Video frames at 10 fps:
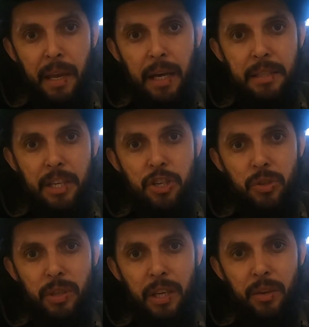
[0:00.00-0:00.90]
Até
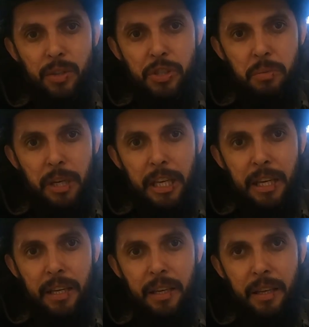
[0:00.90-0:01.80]
chorei hoje de
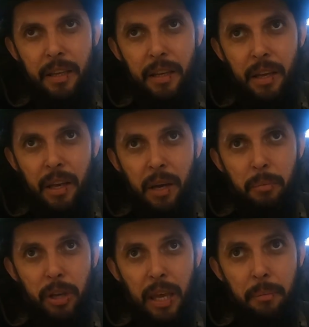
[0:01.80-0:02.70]
manhã,
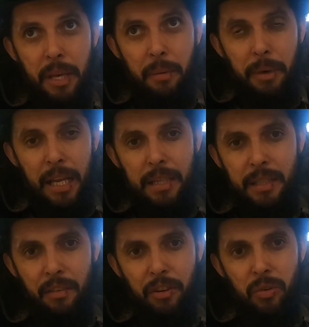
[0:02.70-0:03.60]
porque a minha mala
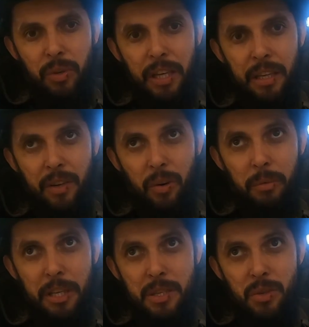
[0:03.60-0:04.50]
estava com ele e como
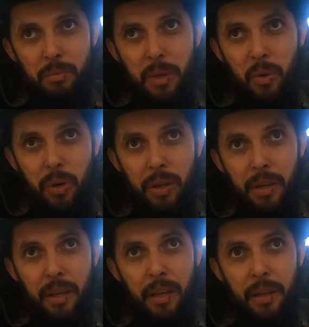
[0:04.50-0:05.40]
ele sumiu,
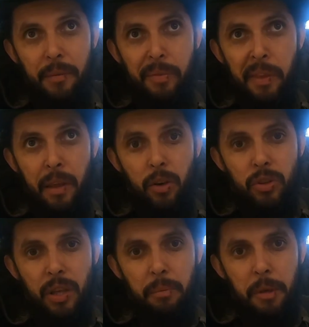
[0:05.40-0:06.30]
eu
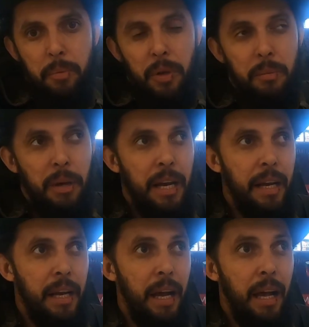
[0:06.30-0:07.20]
temi por
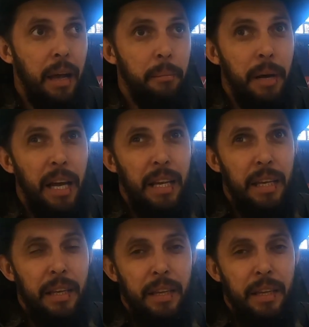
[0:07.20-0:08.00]
embarcar a mala,